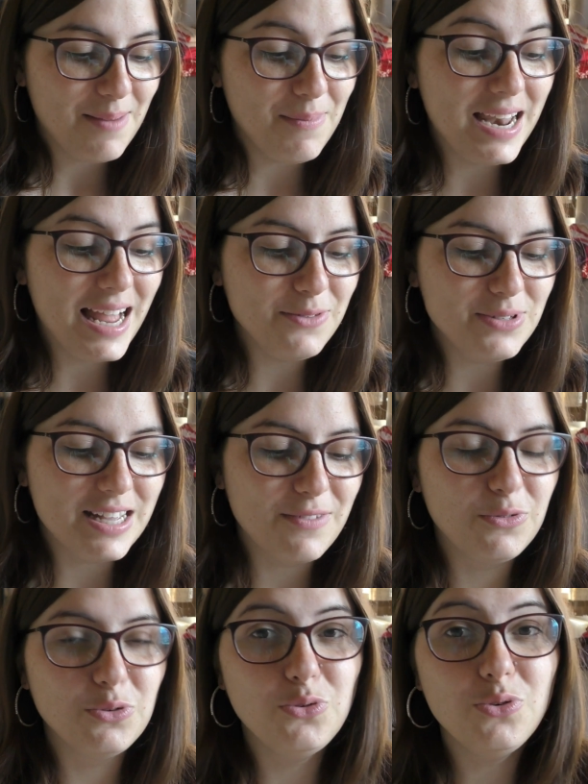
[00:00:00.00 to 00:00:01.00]
Mais là, nous
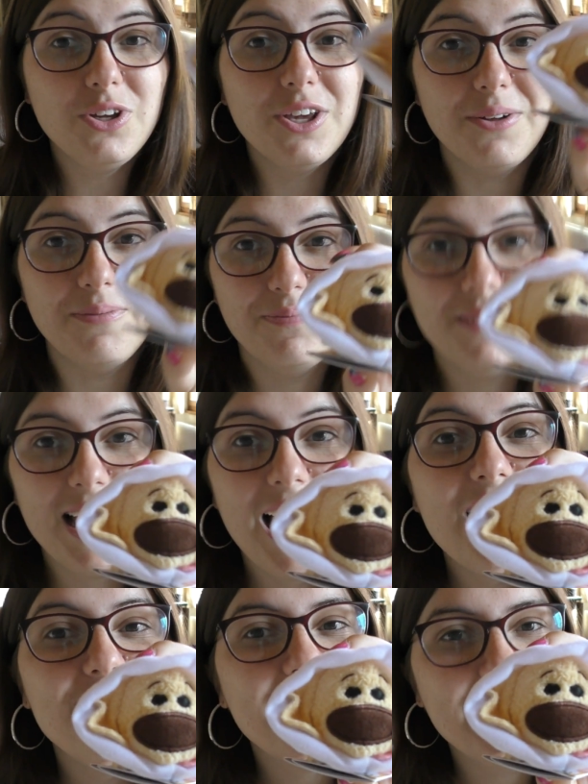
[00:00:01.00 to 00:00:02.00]
avons Doug
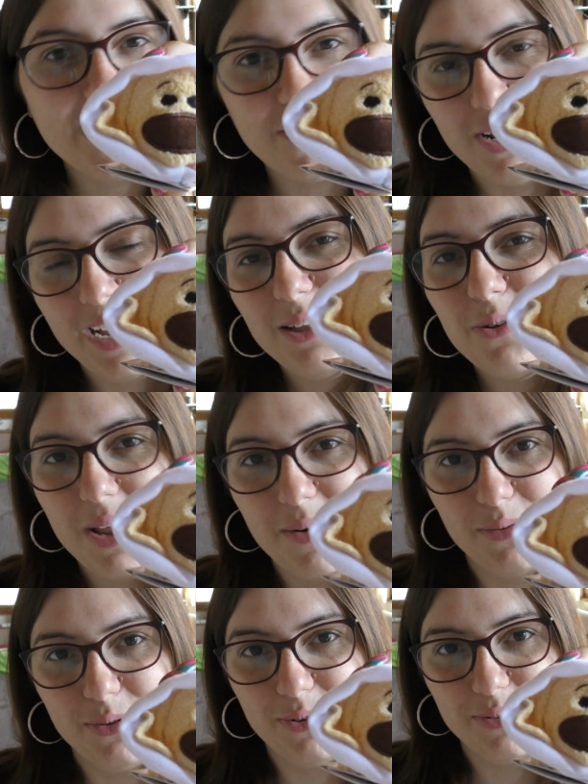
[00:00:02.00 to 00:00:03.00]
avec la collerette de la
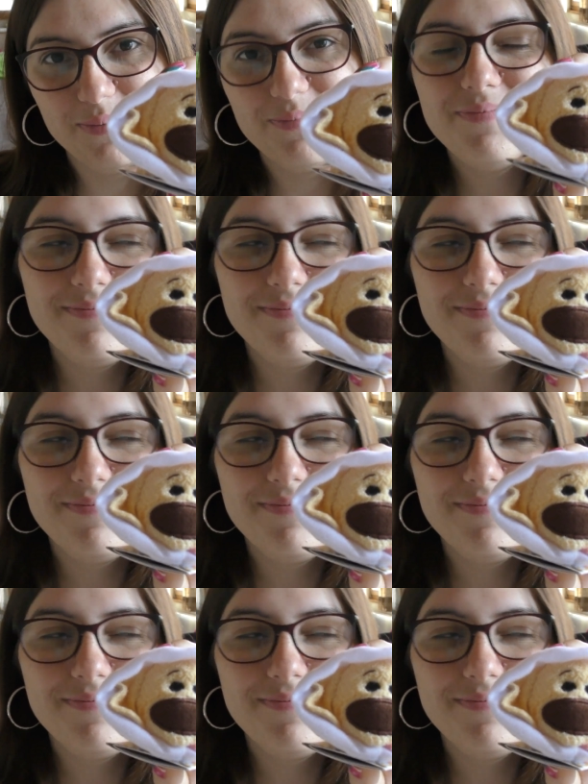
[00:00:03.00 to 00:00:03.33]
honte.